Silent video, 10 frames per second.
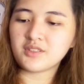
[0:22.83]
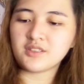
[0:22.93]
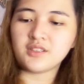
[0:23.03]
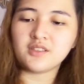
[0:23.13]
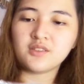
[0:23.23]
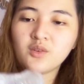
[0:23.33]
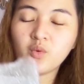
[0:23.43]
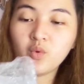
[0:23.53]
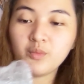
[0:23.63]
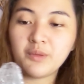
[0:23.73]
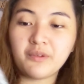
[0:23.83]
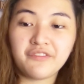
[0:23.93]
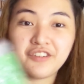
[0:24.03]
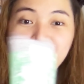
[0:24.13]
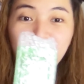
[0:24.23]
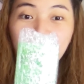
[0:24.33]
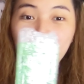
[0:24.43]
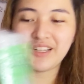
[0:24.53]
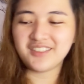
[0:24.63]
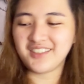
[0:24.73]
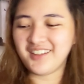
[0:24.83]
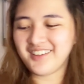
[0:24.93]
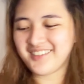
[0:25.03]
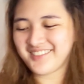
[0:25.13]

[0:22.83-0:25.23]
This, oh, may pa-freebie pa pala sila.